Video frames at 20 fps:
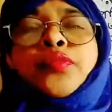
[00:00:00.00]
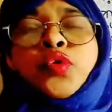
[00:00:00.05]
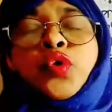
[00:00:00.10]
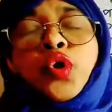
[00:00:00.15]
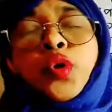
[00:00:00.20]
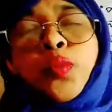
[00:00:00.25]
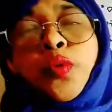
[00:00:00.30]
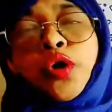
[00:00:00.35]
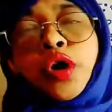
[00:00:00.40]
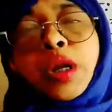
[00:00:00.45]

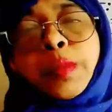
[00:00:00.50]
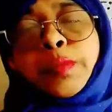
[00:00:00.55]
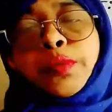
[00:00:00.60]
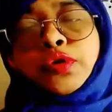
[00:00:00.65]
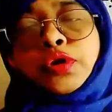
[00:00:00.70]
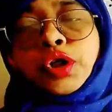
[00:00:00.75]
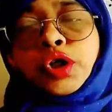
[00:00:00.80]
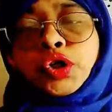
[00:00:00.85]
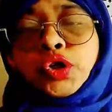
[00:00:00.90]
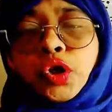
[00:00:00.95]
দুর্বলের
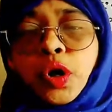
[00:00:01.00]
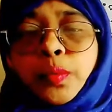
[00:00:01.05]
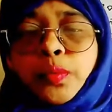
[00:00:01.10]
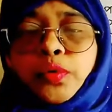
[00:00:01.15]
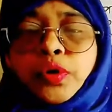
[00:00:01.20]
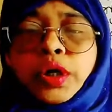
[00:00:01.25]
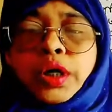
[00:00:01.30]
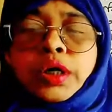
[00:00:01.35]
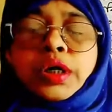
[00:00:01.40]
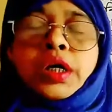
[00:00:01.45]
প্রতি
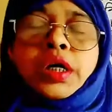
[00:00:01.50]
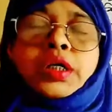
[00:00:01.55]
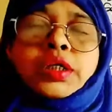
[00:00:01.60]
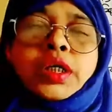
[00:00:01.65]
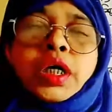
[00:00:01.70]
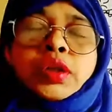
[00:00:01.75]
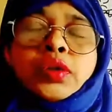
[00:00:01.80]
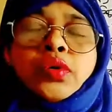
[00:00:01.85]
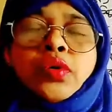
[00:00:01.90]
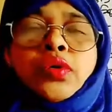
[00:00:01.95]
সবলের
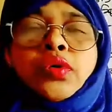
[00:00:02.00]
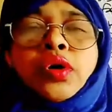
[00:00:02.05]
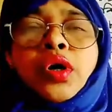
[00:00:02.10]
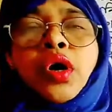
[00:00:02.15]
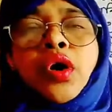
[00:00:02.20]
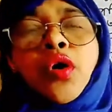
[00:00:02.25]
নির্যাতন